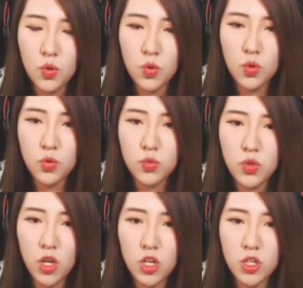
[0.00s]
그
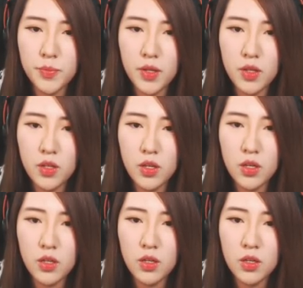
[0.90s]

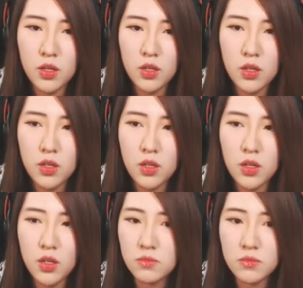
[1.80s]
다음에
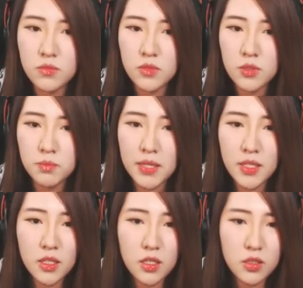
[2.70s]

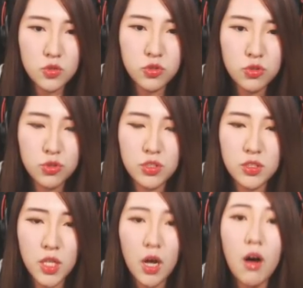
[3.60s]
바나나를 줄 수 있나? 어,